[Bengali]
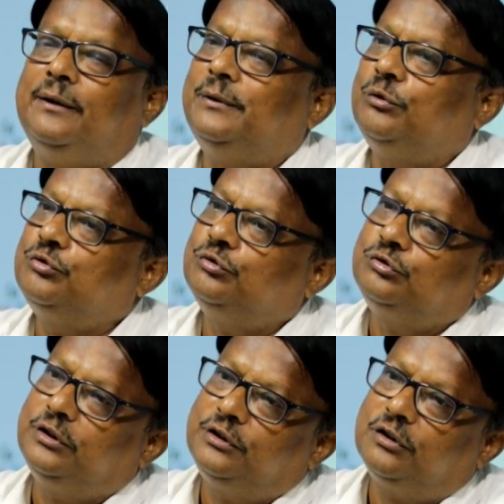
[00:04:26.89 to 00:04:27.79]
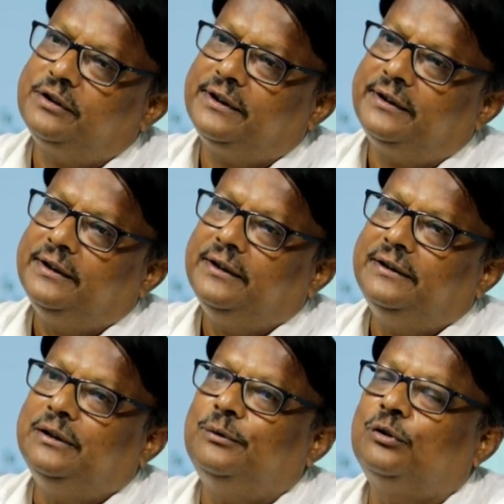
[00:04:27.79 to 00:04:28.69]
আপনার ওষুধ তৈরি করা যায়
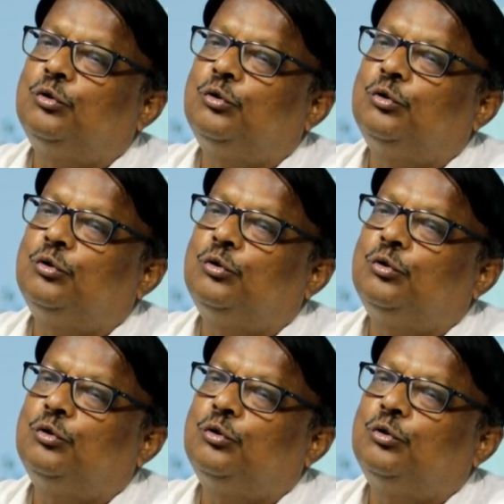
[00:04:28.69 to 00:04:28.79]
যেমন